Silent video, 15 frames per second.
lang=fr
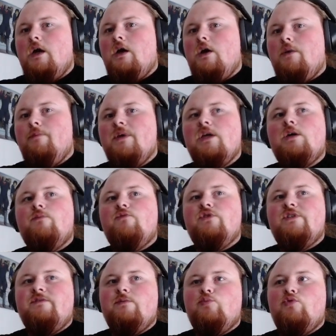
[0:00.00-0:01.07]
mais comme
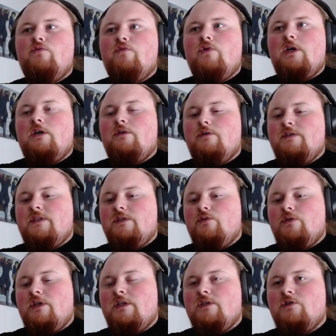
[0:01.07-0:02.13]
vous avez pu le voir, ces
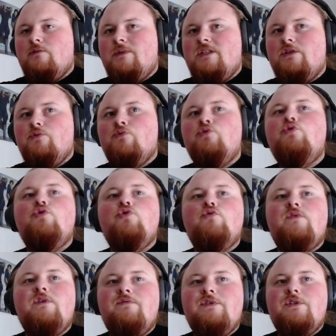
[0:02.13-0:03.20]
deux dernières semaines, il y a eu deux
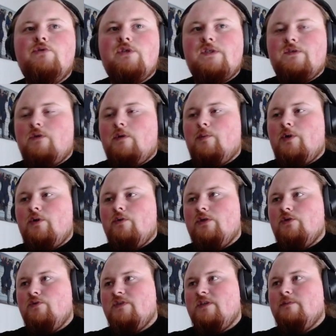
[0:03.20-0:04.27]
nouvelles vidéos qui sont apparues
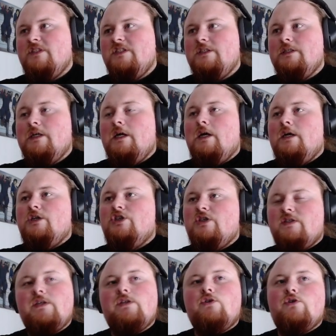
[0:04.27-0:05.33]
les deux samedis.
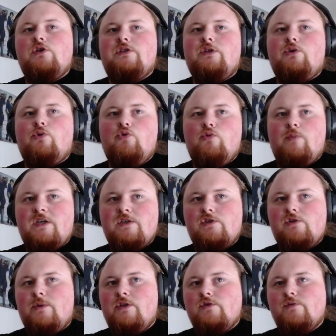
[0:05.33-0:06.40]
J'essaye d'en sortir une par
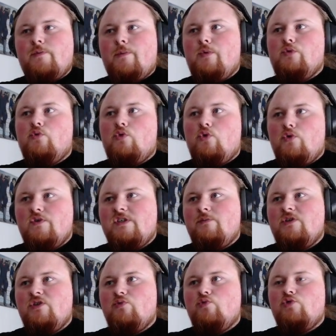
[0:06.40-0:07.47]
semaine en ce moment, donc le
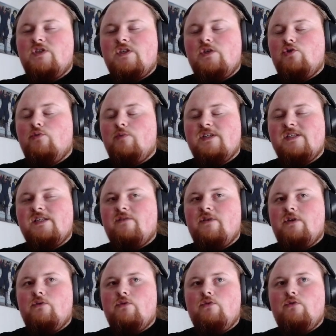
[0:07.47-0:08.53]
samedi, donc j'essaye de me
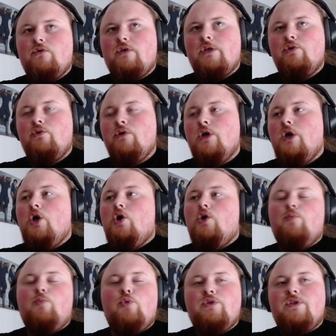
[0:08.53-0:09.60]
réserver le, le credo,
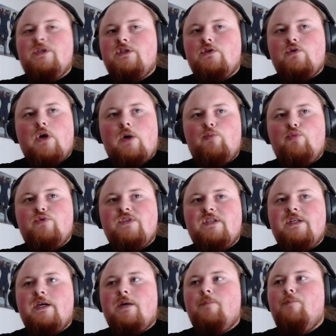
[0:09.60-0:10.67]
Peut-être qu'il y en aura plus
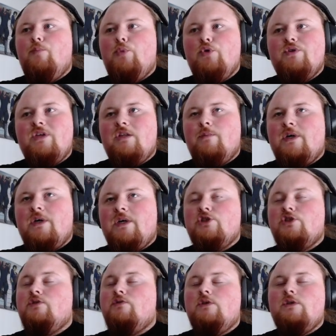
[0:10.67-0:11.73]
à terme, peut-être pas.
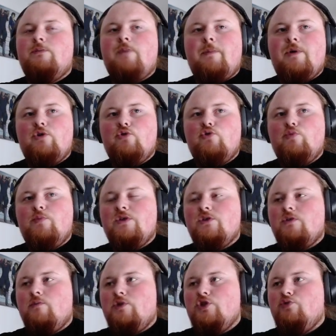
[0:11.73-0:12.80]
Je risque d'être pas mal occupé
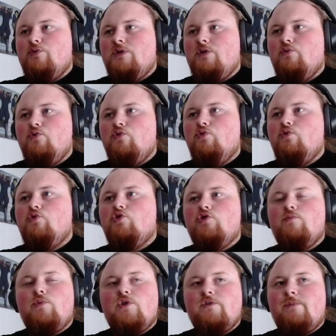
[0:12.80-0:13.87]
sur le mois de juillet-août, donc
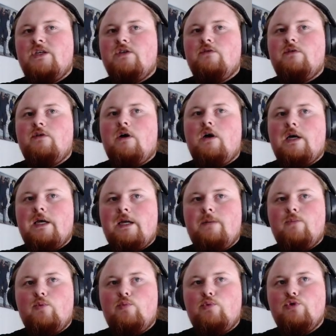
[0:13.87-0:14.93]
je ne pense pas qu'il y en aura
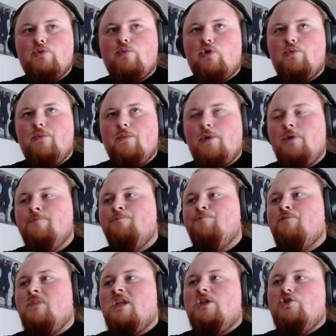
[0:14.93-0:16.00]
réellement plus pour le moment.
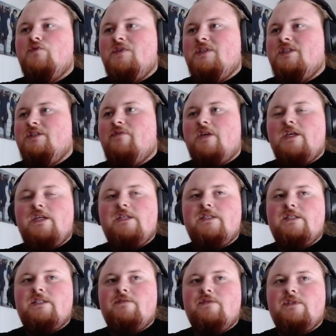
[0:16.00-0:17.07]
Je vais essayer de varier
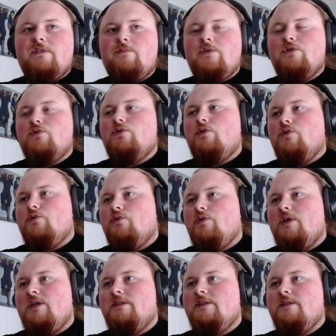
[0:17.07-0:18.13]
les activités, bien sûr,
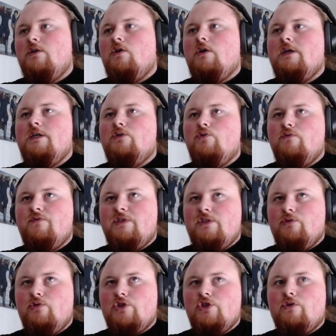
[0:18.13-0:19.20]
entre l'Axelor et d'autres
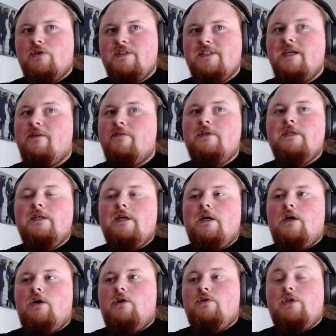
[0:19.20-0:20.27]
vidéos que j'ai en réserve.
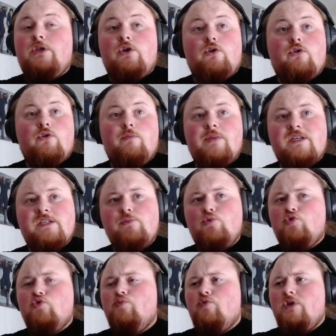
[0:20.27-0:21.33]
Euh, d'ailleurs, euh, merci
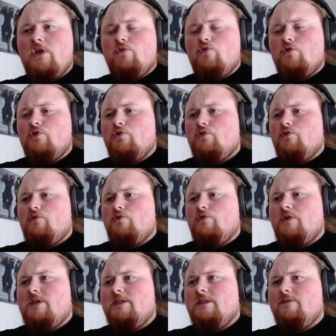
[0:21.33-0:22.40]
beaucoup pour les retours sur, la
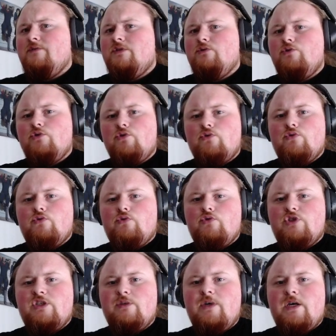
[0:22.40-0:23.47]
dernière vidéo, sur euh,
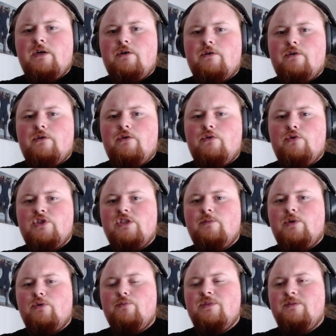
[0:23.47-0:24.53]
le,
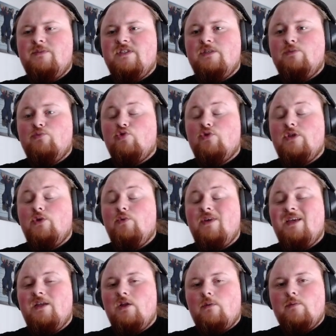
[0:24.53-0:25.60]
schéma, optimisé, puisqu'il y a eu
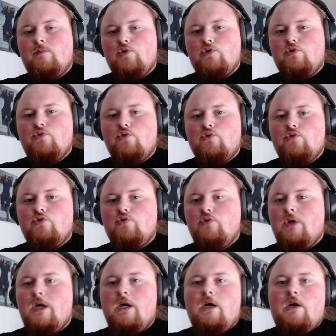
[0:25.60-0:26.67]
énormément de retours
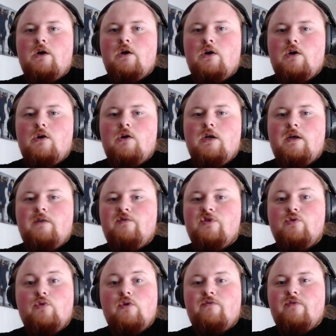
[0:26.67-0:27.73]
dessus. la
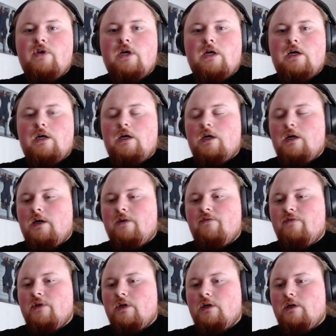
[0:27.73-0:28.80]
vidéo a fait
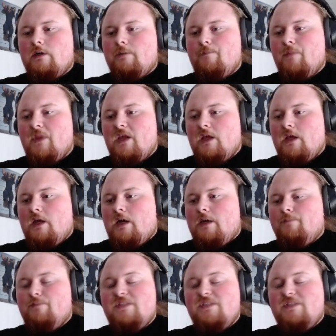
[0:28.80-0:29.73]
un,